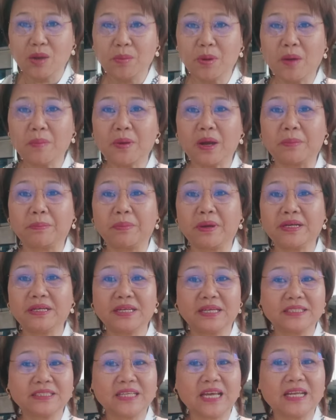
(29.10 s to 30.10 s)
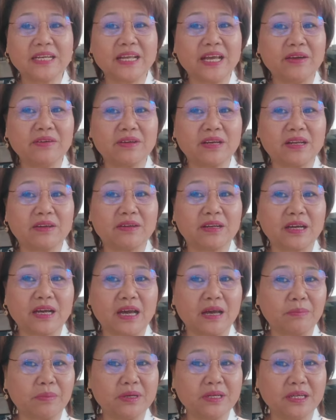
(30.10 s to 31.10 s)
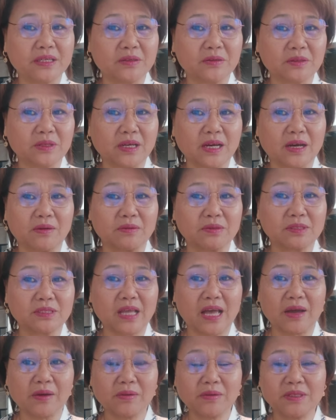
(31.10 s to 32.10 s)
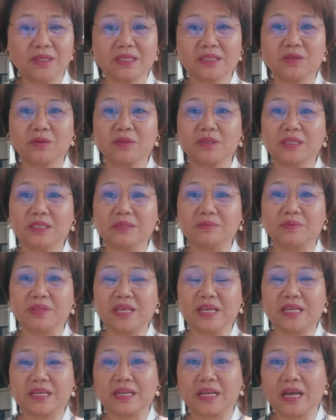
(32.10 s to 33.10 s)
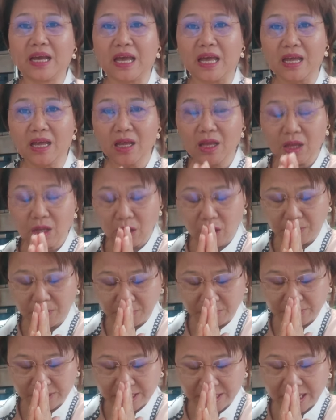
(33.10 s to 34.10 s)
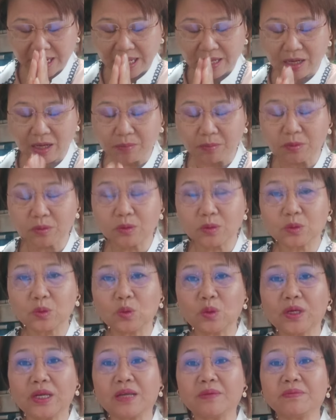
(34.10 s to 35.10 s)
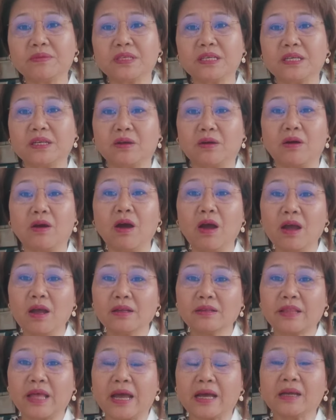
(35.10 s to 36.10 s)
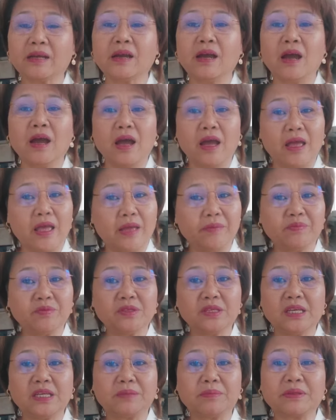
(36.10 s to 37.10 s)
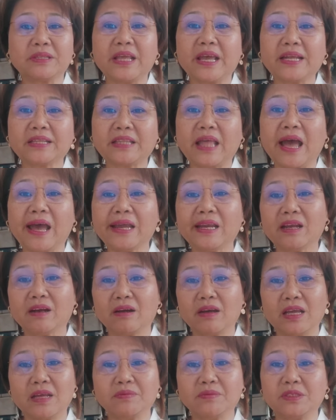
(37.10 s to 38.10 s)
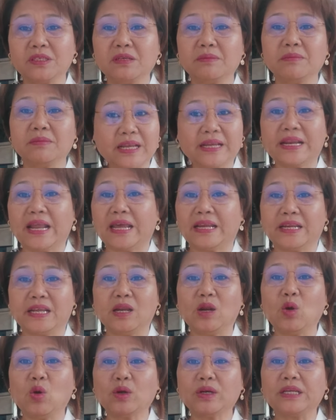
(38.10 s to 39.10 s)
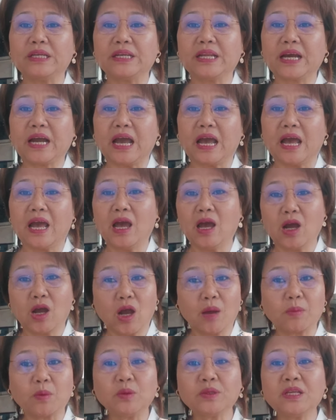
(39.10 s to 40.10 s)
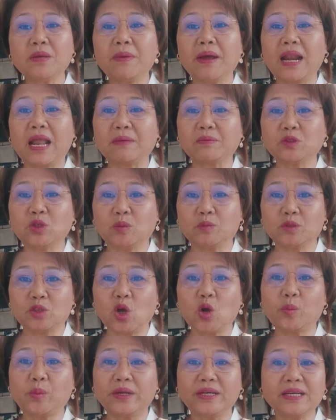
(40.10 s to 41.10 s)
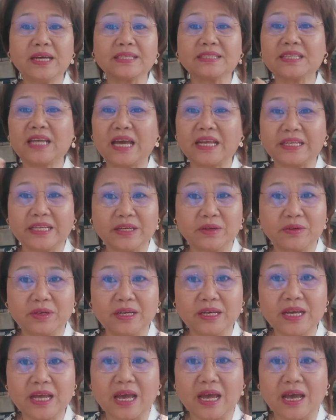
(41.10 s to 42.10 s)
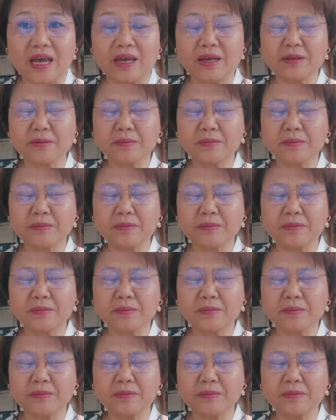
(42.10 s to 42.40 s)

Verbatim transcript: พบกับป้าเดือนชาแนลอีกแล้วนะคะป้าเดือนคนเก่าสาวเดือนคนเดิมนี่เองนะคะ ขอบคุณนะคะขอบคุณทุกๆ FC เนาะทั้ง FC ประเทศไทยแล้วก็ FC ไหนในโลกนี้นะคะ ขอบคุณที่มารับชมช่องป้าเดือนชาแนลนะคะ